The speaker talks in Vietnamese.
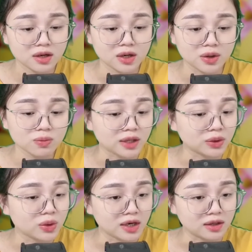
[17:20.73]
Lúc này
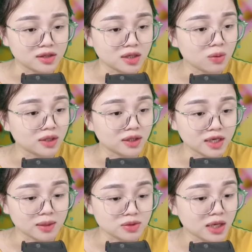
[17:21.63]
tôi gần như không thể
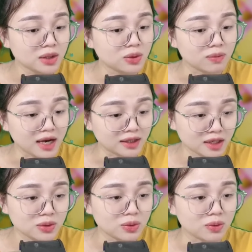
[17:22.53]
kiểm soát nổi bản
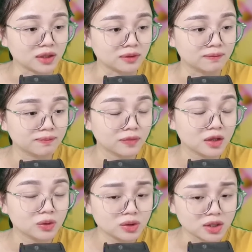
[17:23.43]
thân của mình.
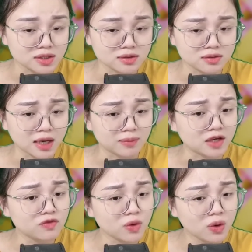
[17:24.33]
Tôi thật sự cảm
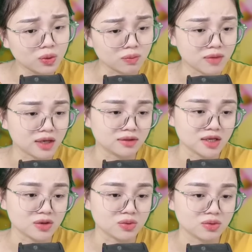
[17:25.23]
thấy vô cùng bẩn
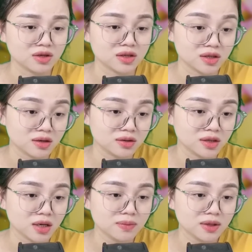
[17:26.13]
thỉu, nhơ
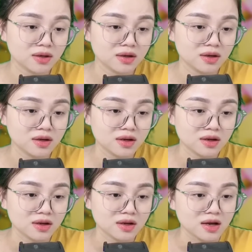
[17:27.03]
nhớp.
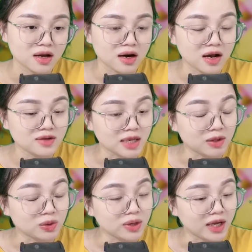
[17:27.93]
Lão già bị
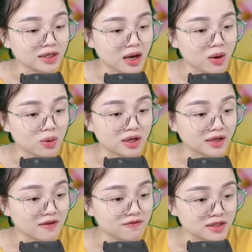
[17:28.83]
tôi đánh đau liền
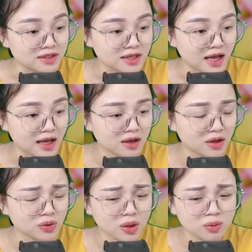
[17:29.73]
ngã vật ra.
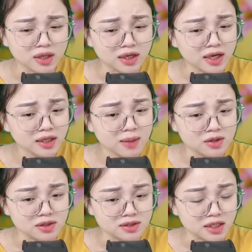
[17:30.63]
Tôi không thể nghĩ thêm
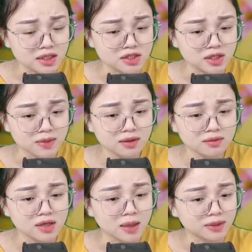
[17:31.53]
được gì, chỉ biết
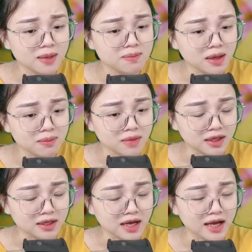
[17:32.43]
đập thêm năm bảy
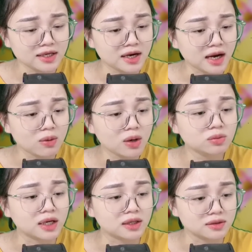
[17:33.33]
cái khiến lão không
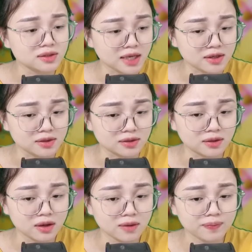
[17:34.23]
thể đứng dậy được
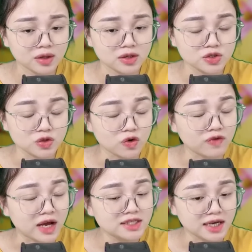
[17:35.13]
nữa, rồi vội
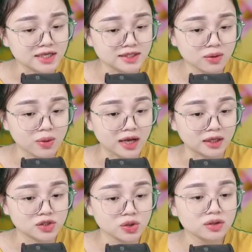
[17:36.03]
vã chạy ra ngoài,
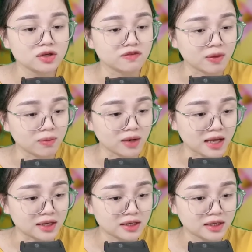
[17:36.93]
chốt cửa phòng
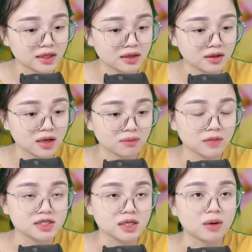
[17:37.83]
lại.
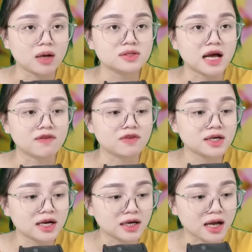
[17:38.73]
Bên trong lão già vẫn
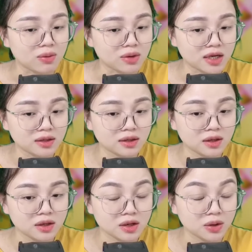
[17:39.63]
đang gào lên.
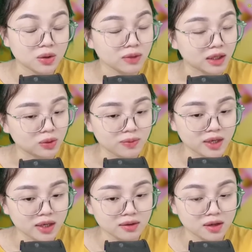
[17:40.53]
Lúc này tôi
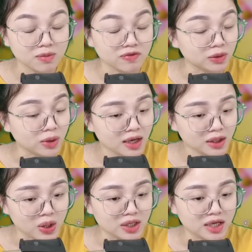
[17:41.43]
biết mình phải thoát
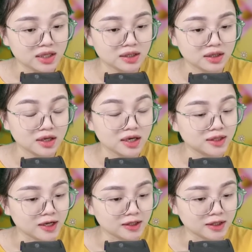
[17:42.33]
khỏi đây, liền
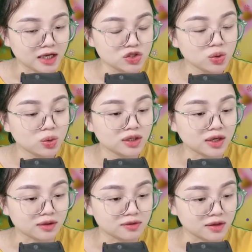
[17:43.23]
tiện tay chốt luôn
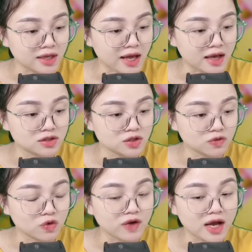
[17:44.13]
cả cửa nhà, rồi
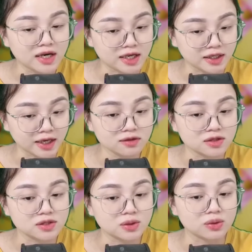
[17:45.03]
vội vã đẩy cánh cửa
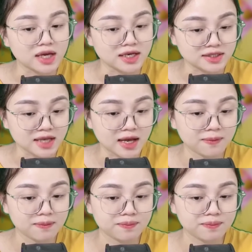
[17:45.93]
sổ nhảy ra.